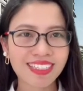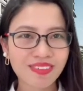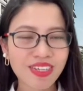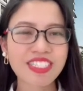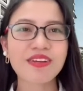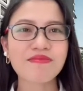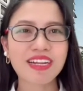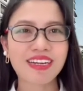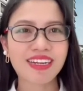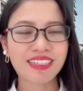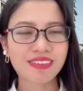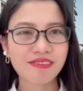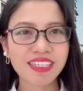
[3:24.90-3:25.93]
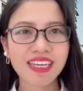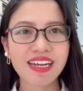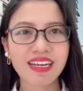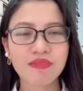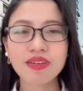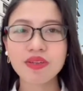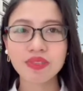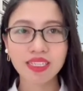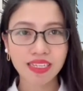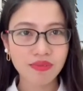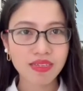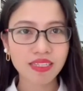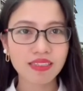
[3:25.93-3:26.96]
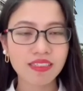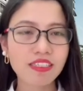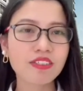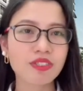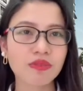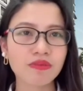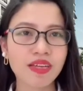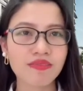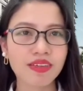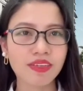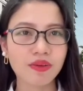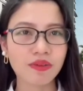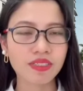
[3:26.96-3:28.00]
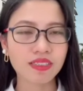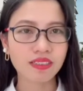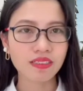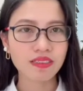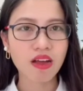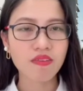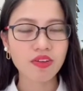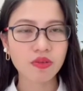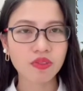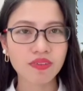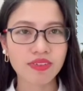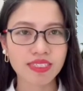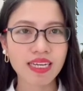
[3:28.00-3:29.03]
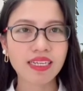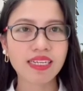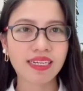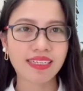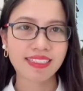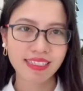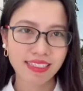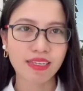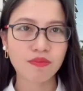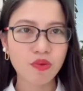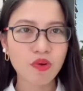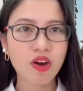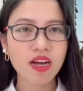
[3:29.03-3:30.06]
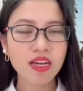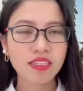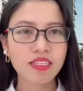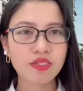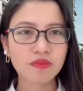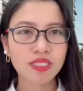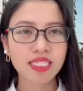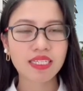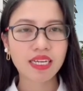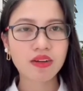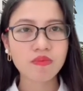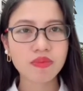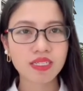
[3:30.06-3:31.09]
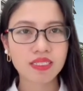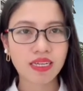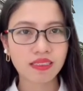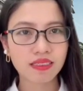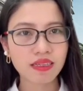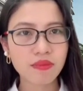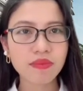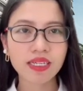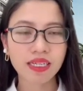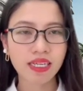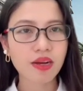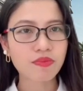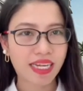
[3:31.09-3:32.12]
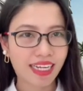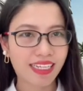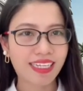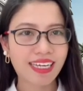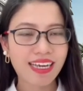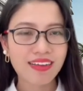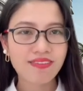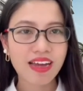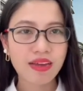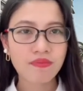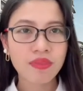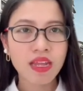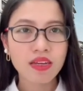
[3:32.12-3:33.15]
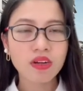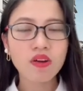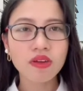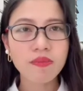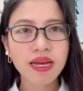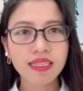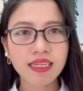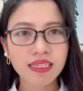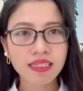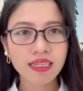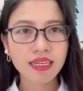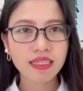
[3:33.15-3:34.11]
quan trọng là đặt cọc chết là cái mức ưu tiên cao nhất, nhưng chúng ta phải hiểu thực sự rõ và chúng ta phải xác định là chắc chắn mua, thì chúng ta sẽ không bị tránh mất cái cọc này. Và đối với bản thân